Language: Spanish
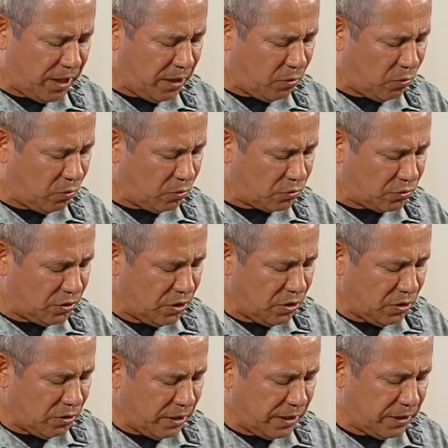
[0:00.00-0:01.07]
vehículos
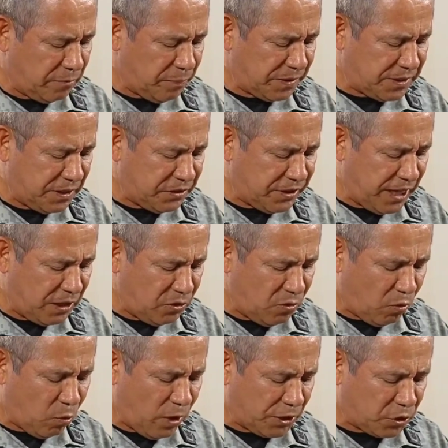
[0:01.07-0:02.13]
en el presente
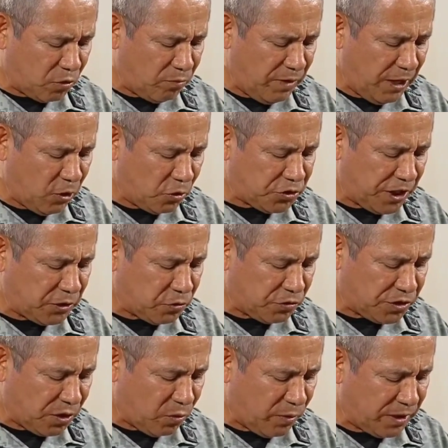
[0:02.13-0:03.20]
año,
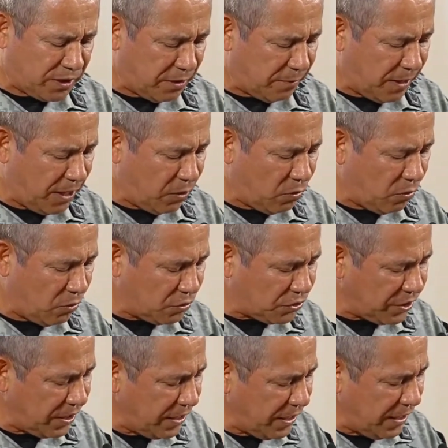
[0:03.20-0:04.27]
4.250
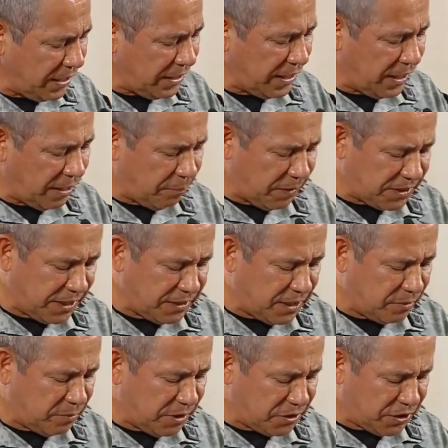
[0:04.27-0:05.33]
vehículos y en la
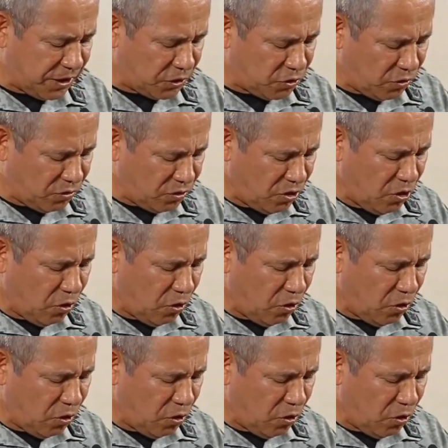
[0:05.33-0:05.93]
presente administración,